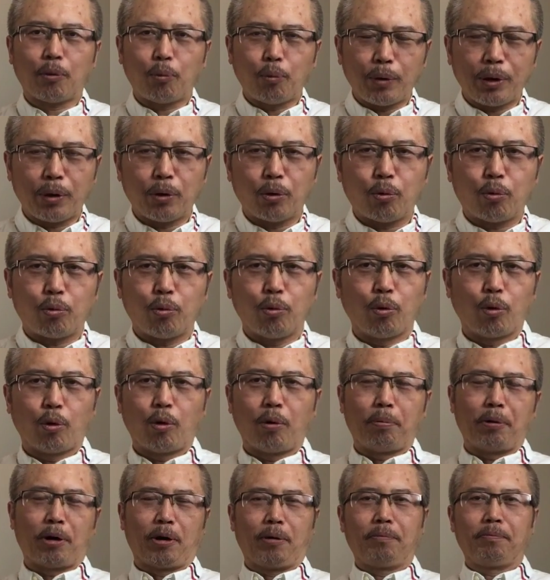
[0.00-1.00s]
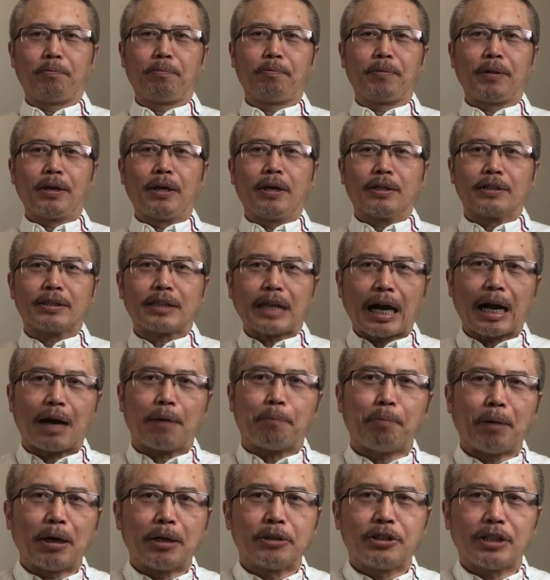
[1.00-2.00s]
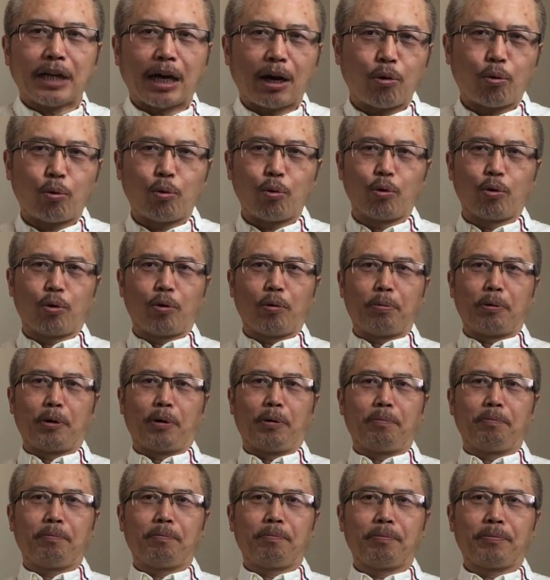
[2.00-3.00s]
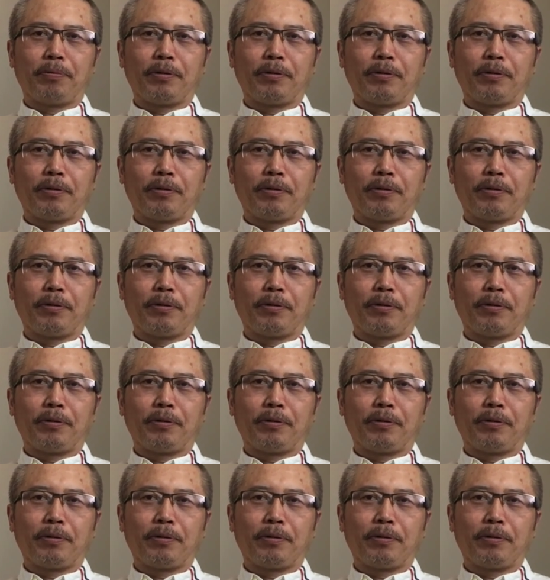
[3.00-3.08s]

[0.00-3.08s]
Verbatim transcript: 喂胡萝卜，大棒加胡萝卜。